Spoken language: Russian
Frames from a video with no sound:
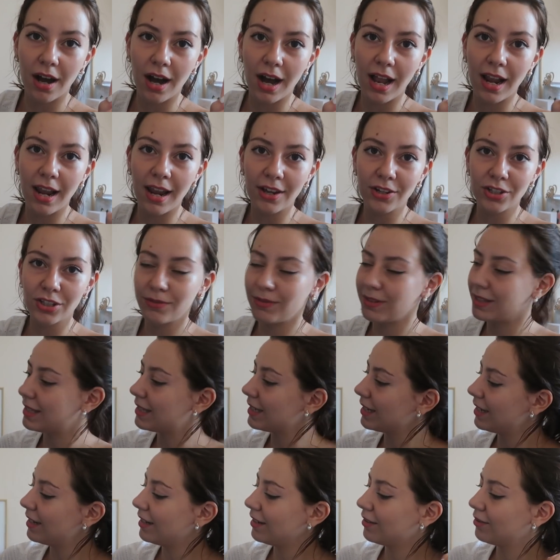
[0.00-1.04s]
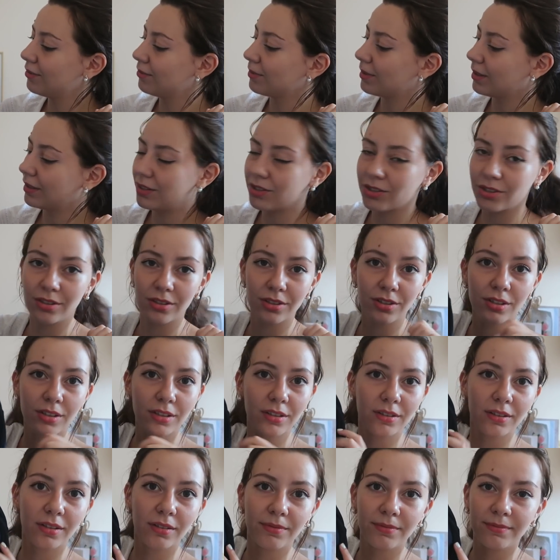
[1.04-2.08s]
а Швейцария, ну, конечно
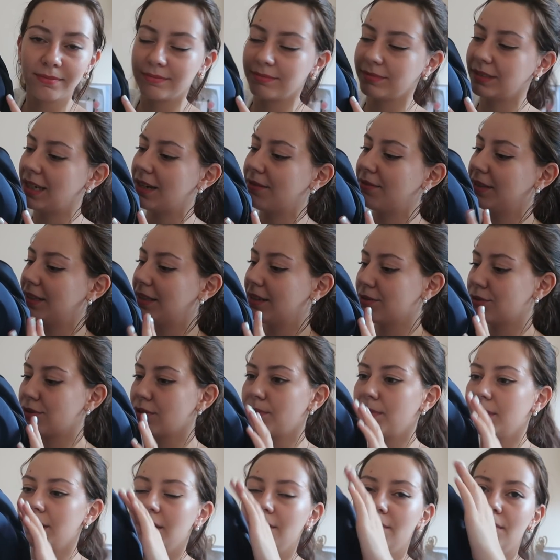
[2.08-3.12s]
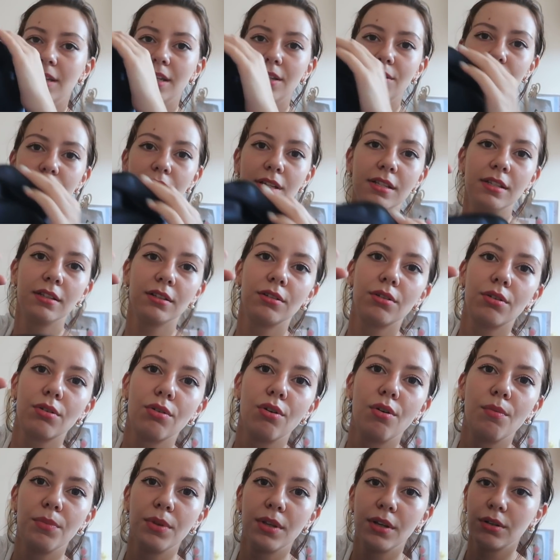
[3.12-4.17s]
же, я в это особо не верю. Здесь
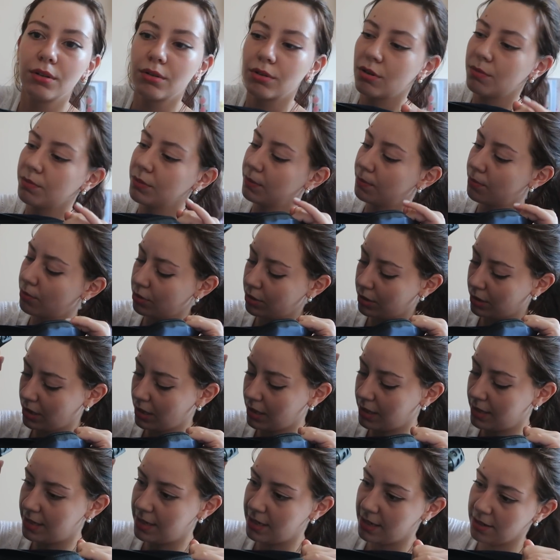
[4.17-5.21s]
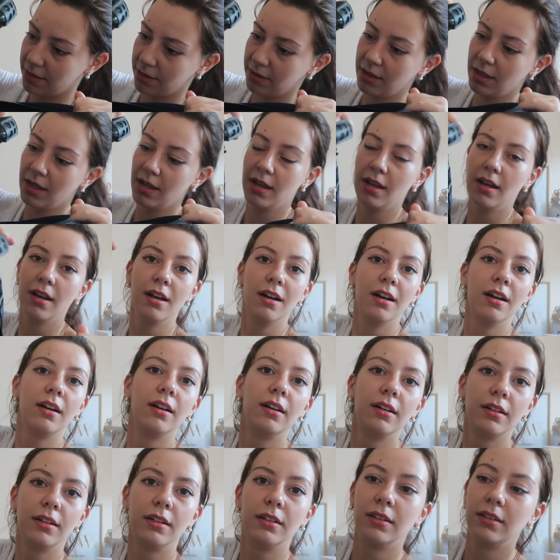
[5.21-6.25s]
огромный-огромный просто отдел.
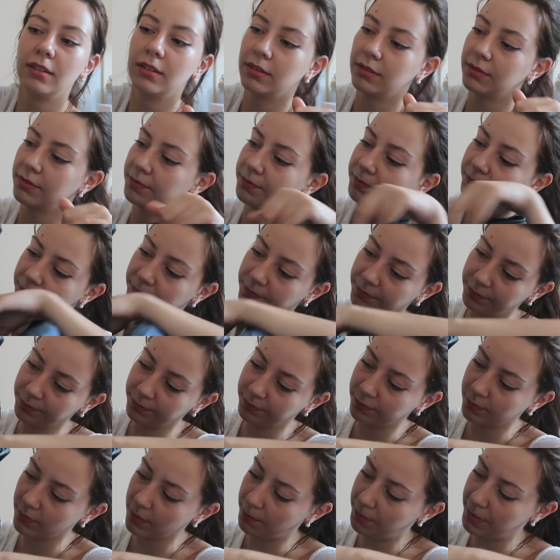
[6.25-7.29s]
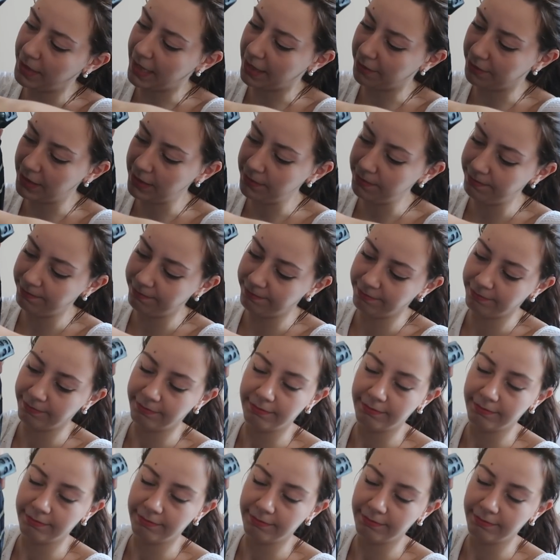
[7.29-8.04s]
Эм, первый.